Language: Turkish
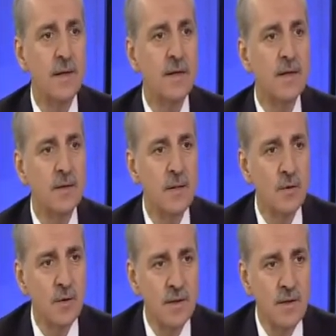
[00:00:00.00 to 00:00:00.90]
E,
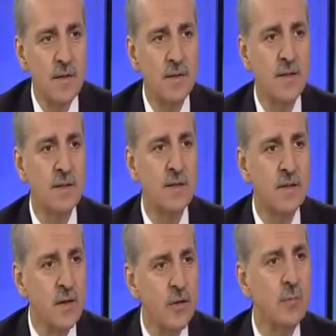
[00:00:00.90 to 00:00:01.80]
İslam dünyasının
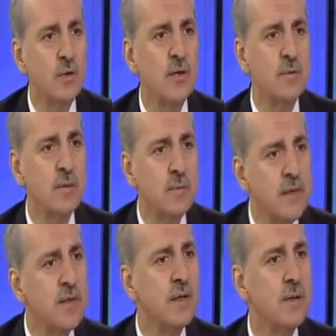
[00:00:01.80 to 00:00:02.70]
içerisinde teröre
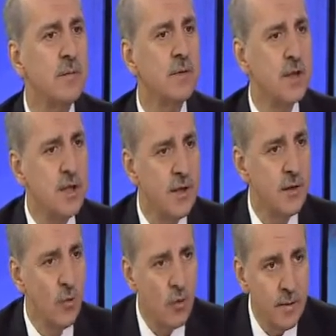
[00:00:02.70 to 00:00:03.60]
bulaşmış bir takım
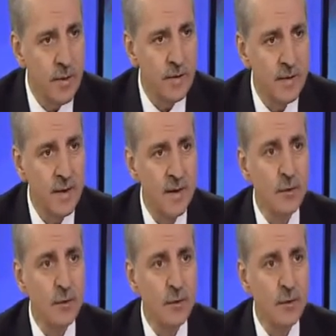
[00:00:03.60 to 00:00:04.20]
kişiler olabilir.